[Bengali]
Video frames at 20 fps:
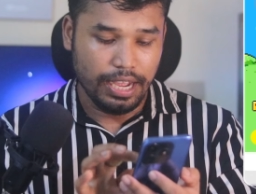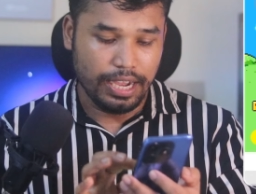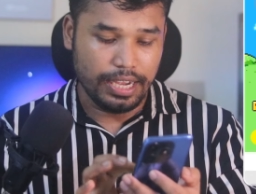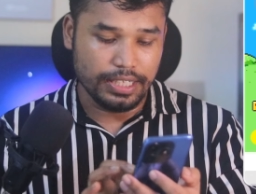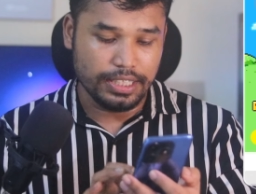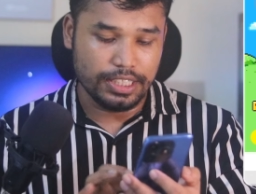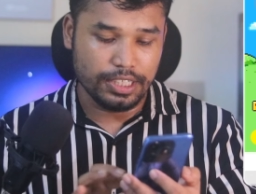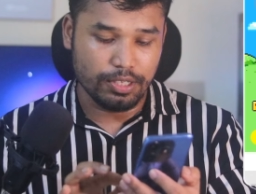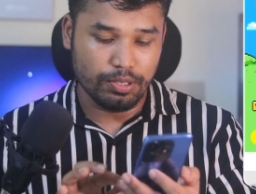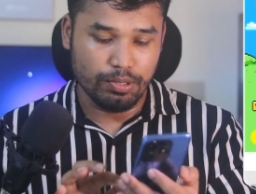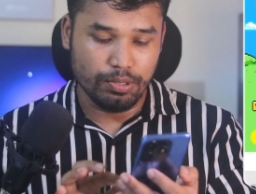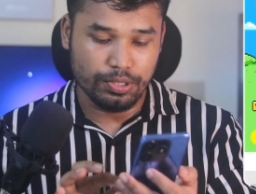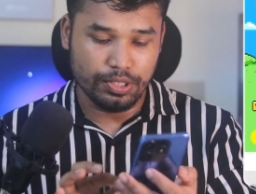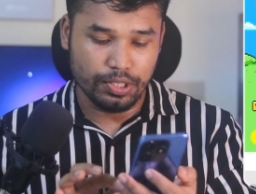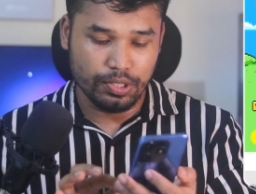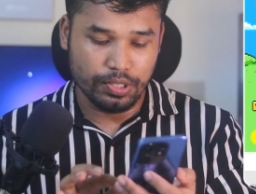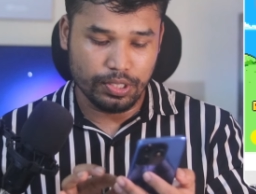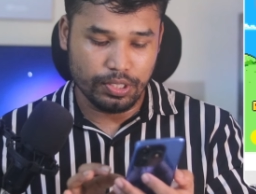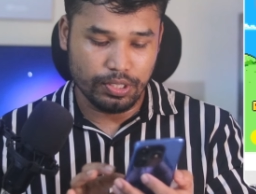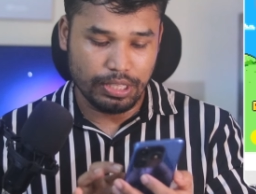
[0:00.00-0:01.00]
আর সেগুলোর
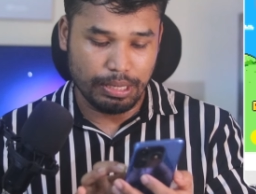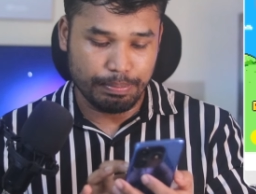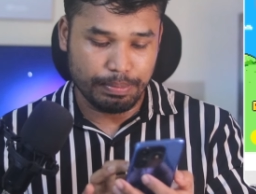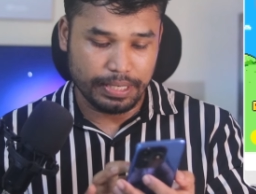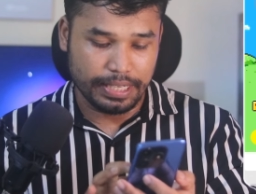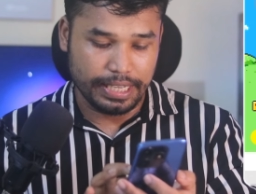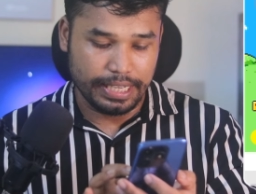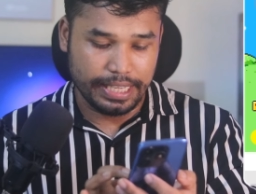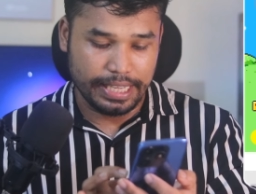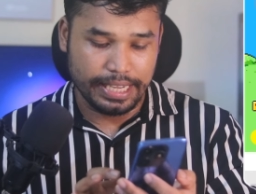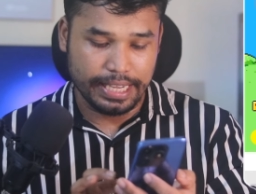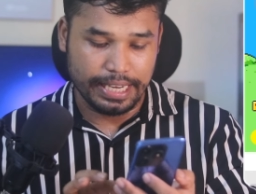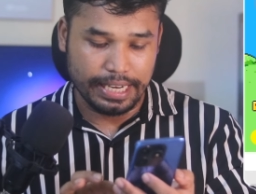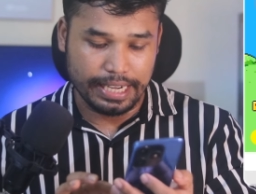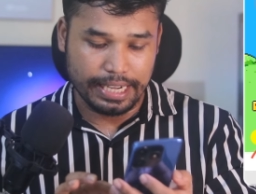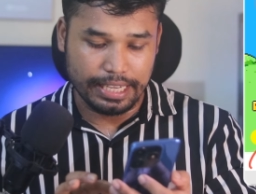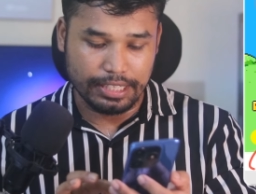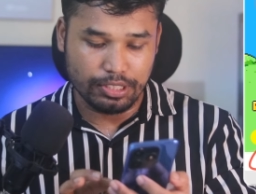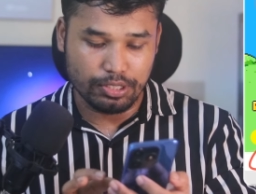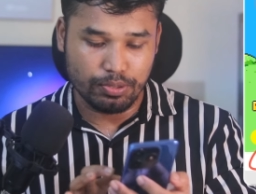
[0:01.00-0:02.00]
জন্য কিন্তু আপনাকে
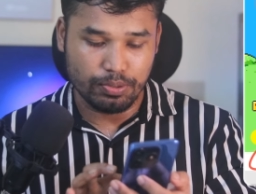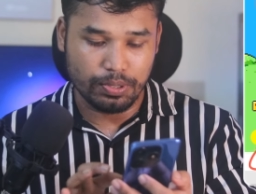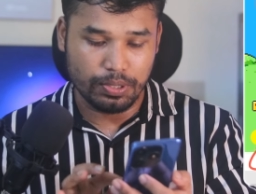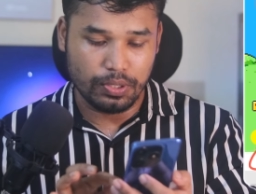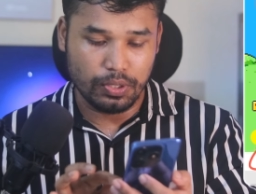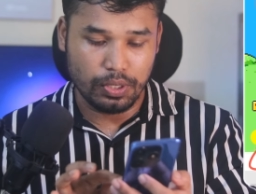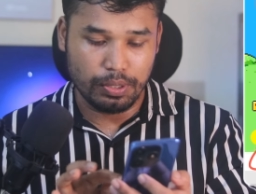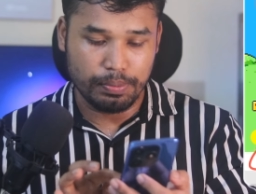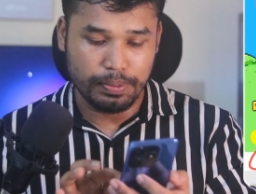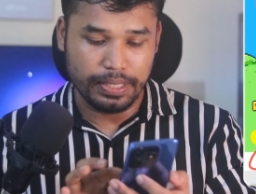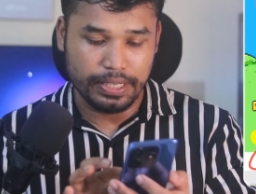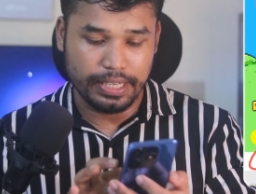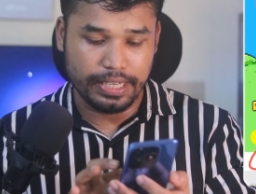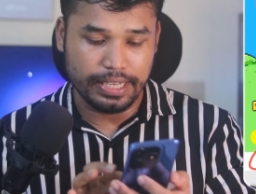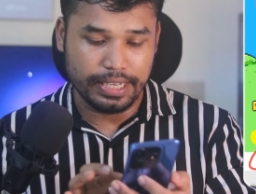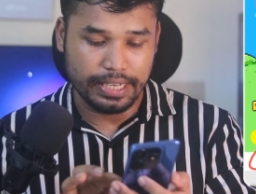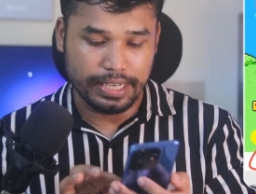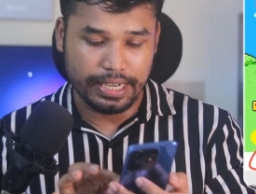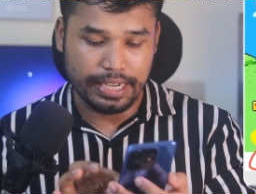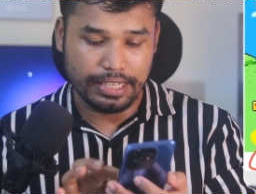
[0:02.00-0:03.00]
এইখানে কাজ করতে হবে
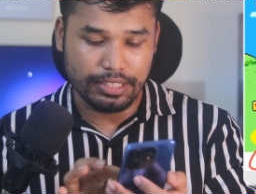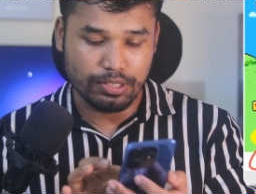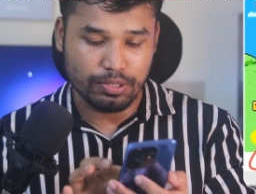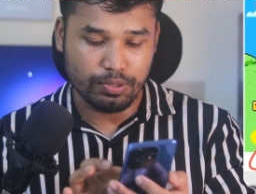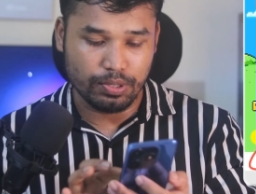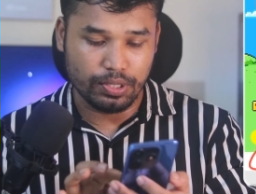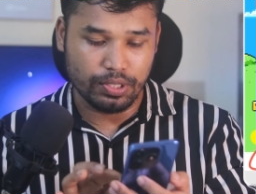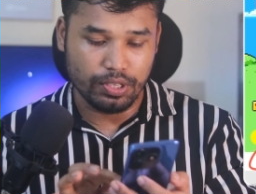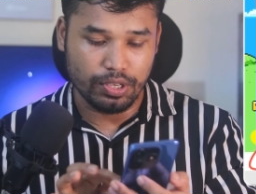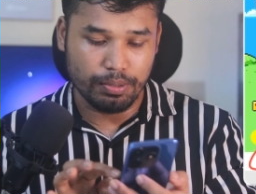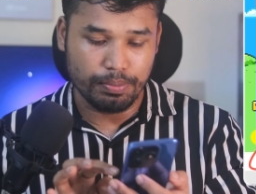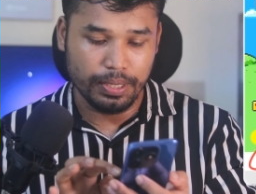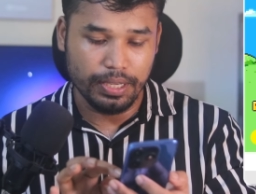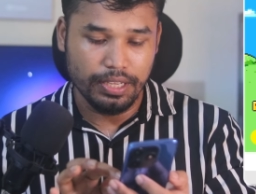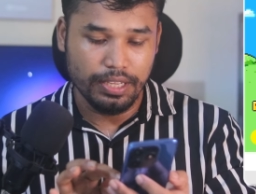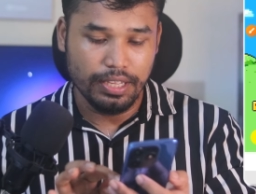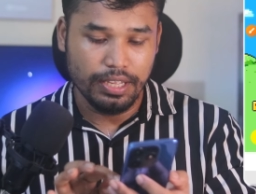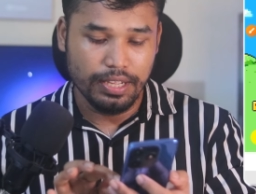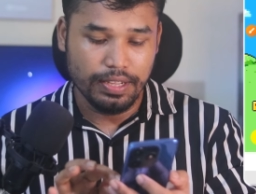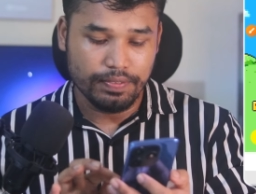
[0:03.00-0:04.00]
এইখানে কাজ করতে হবে
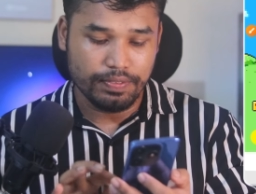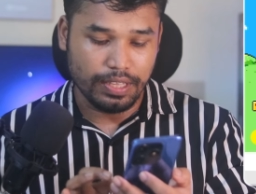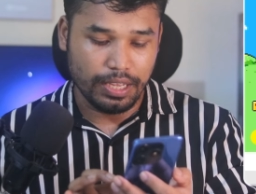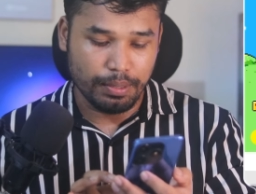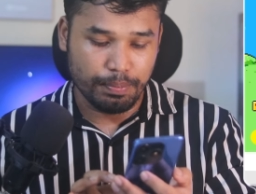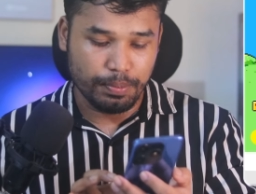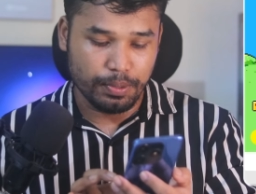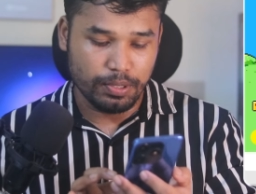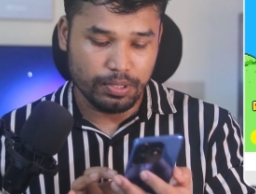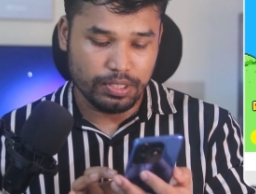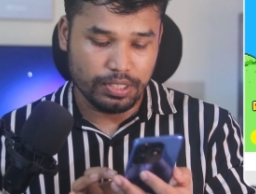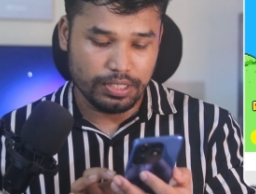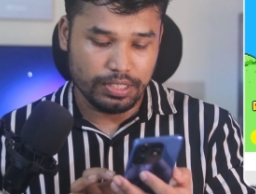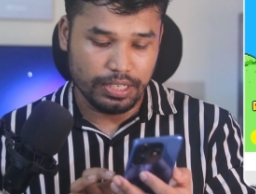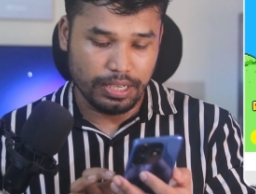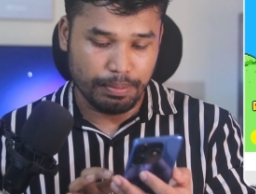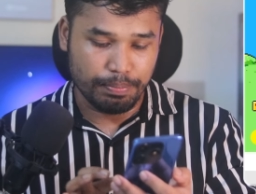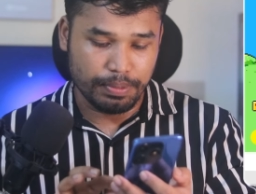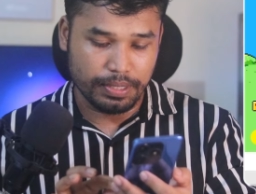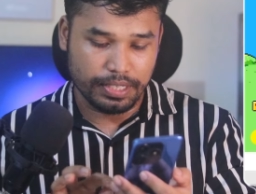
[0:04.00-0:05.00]
তারপর হচ্ছে
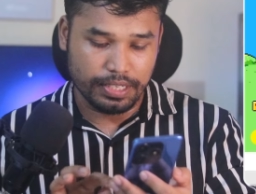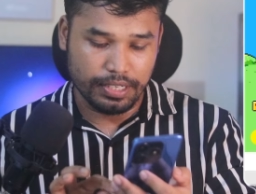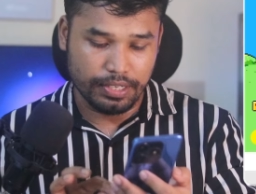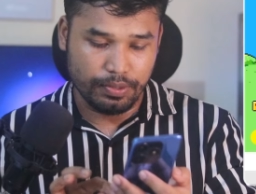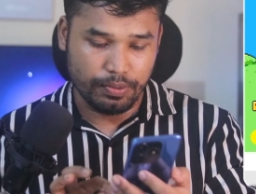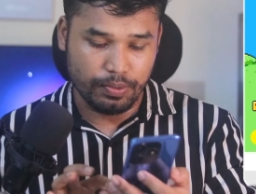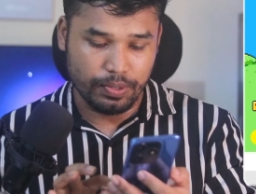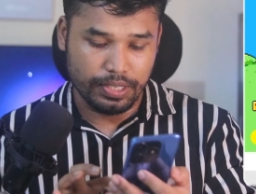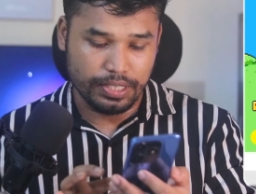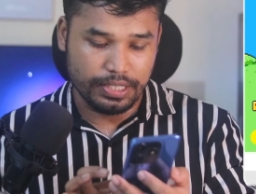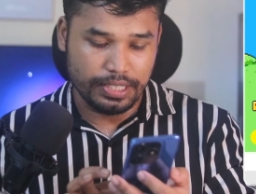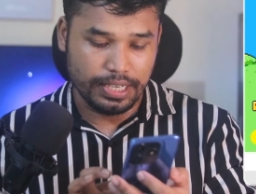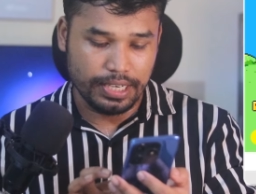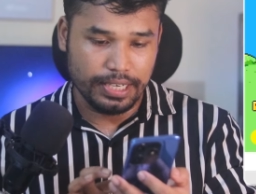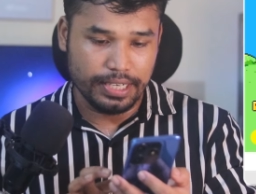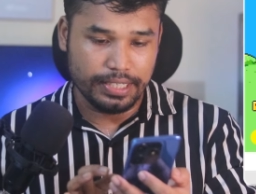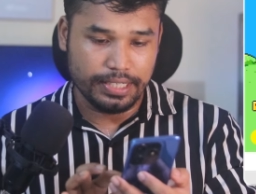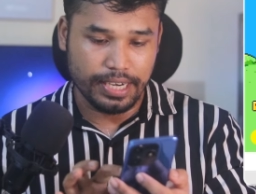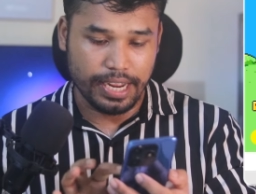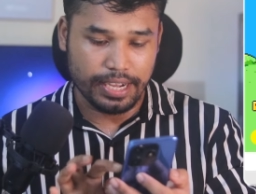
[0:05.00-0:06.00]
যে আপনাকে ওই
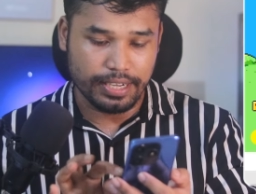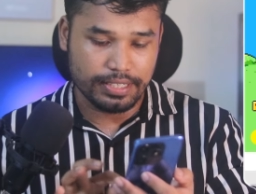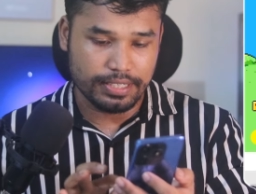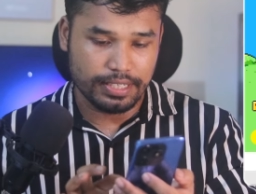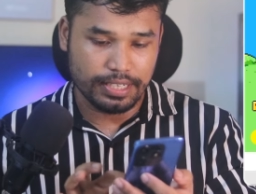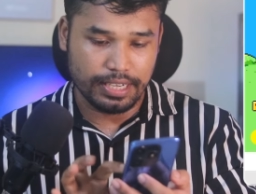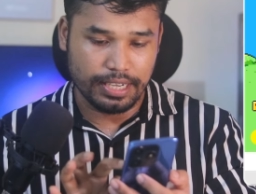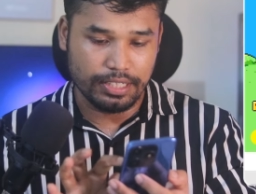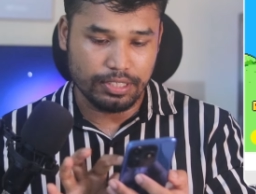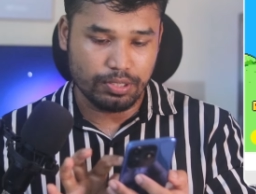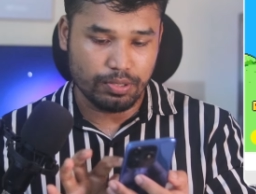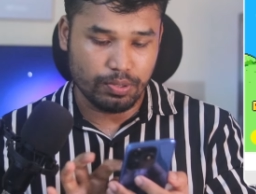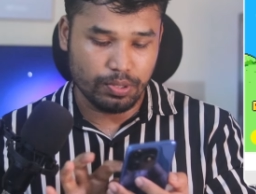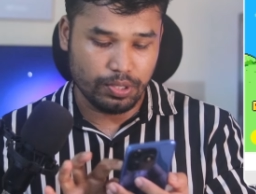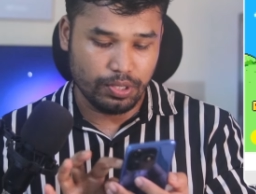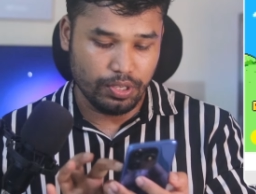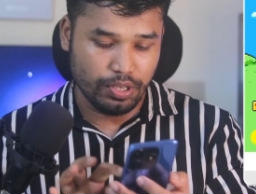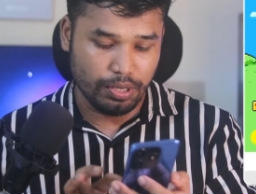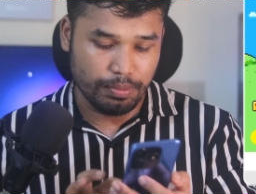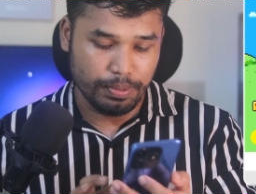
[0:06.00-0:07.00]
ডেলি টাক্সে কাজ
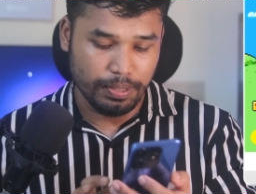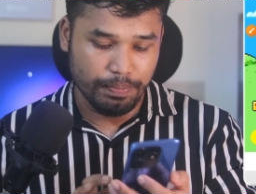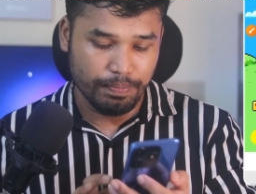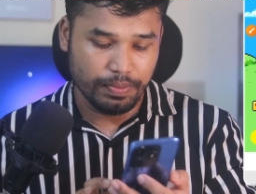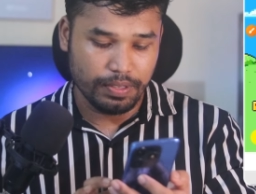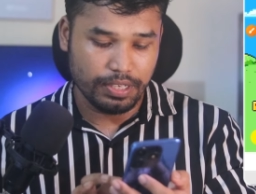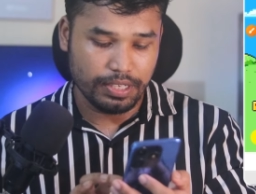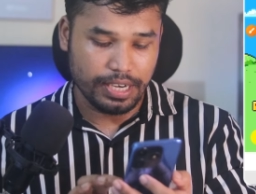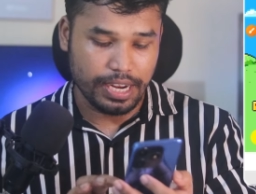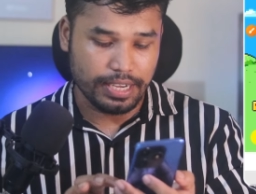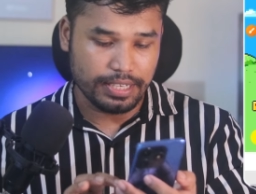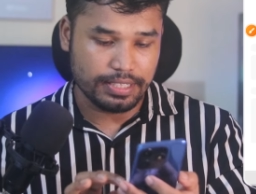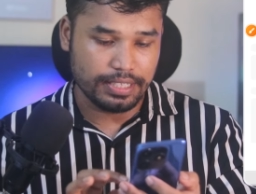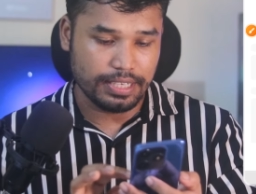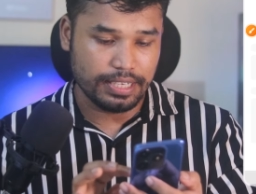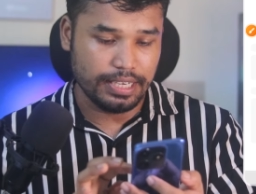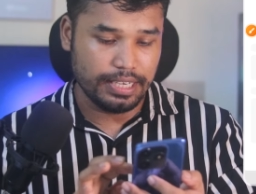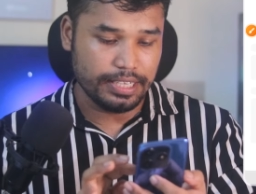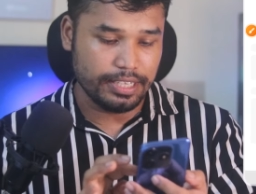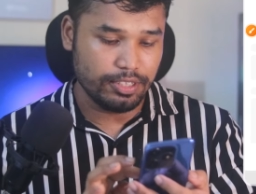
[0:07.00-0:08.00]
করতে হবে
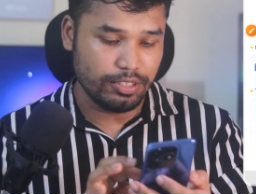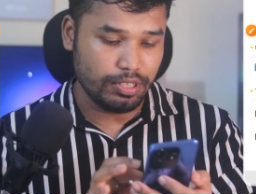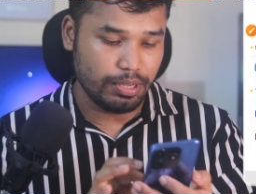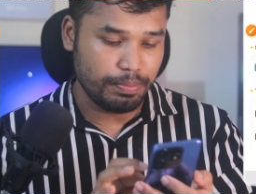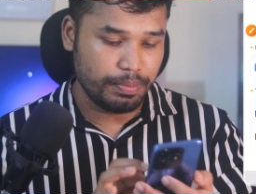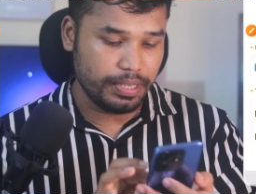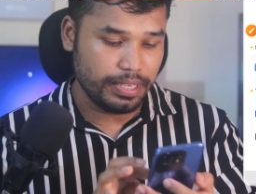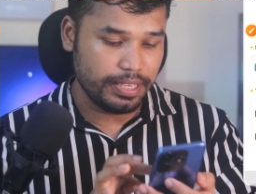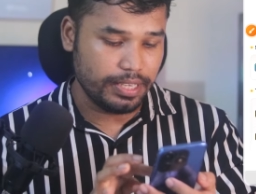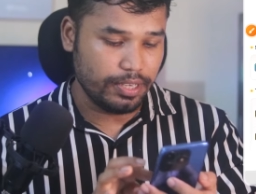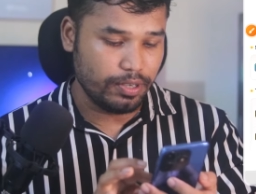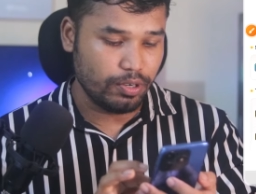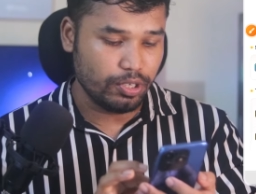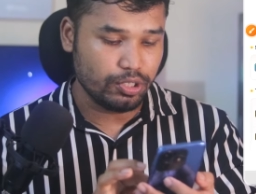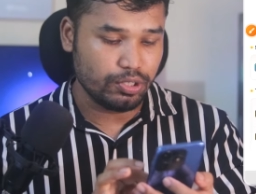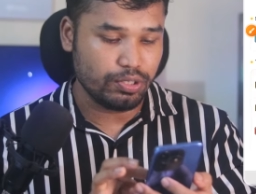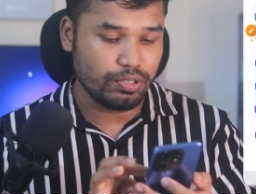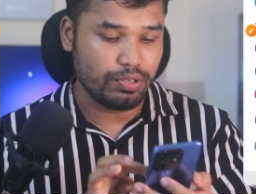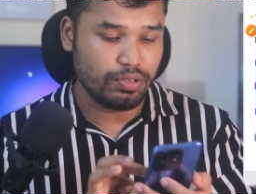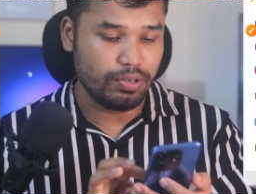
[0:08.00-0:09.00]
টাক্সে গেলে কিন্তু আপনি এখানে
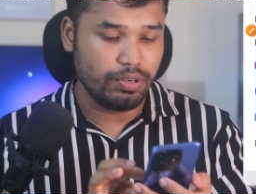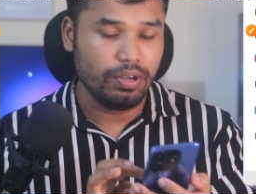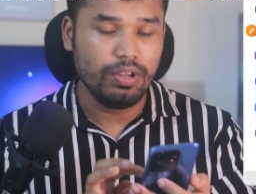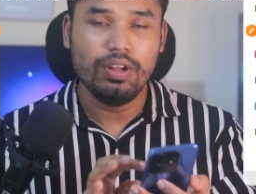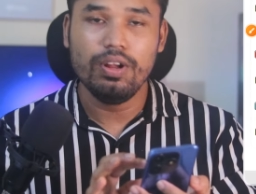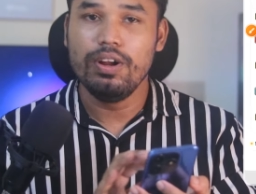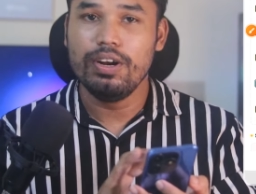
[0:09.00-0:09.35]
অসংখ্য